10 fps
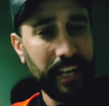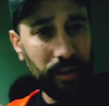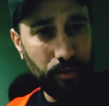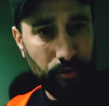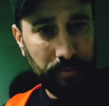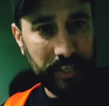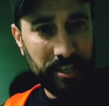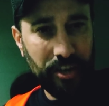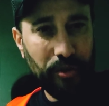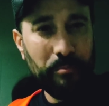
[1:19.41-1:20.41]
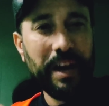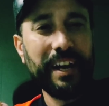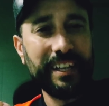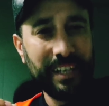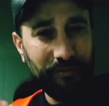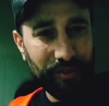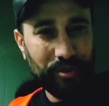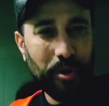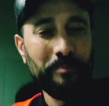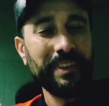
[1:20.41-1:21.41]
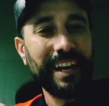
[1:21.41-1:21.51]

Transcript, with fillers: يكونوا محتاجين العمال غادي يفتحوا